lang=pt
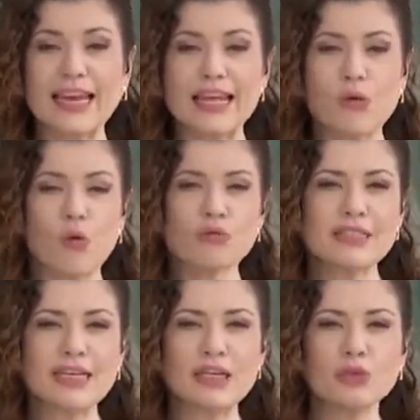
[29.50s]
teriam
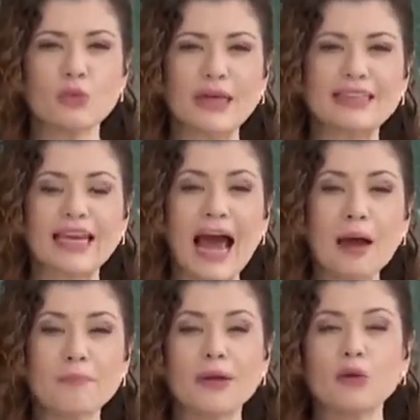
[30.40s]
conseguido
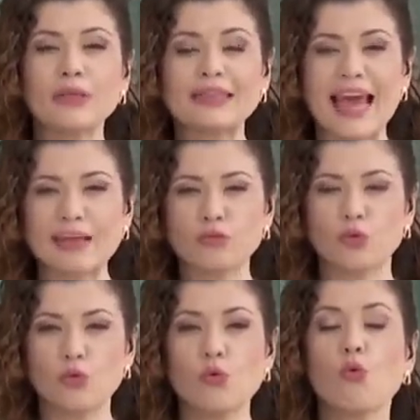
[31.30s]
entrar pelo
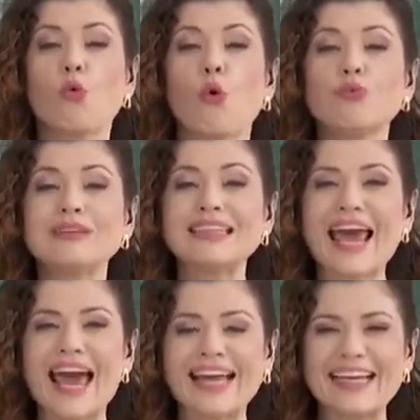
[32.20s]
teto, com
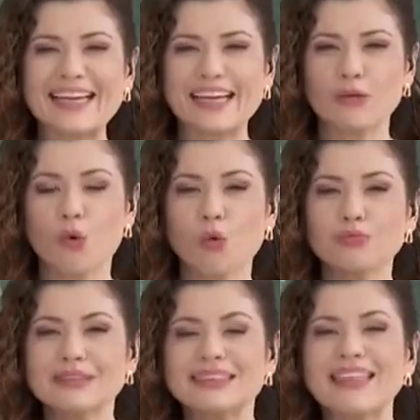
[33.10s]
técnica,
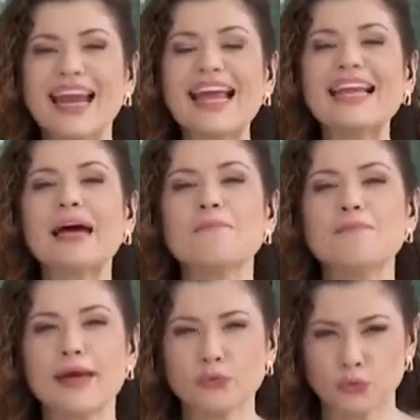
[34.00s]
com
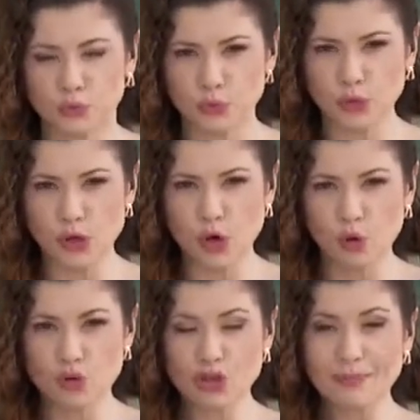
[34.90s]
treinamento.
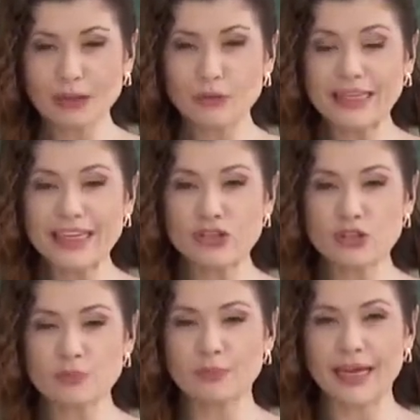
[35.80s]
O chamado Kids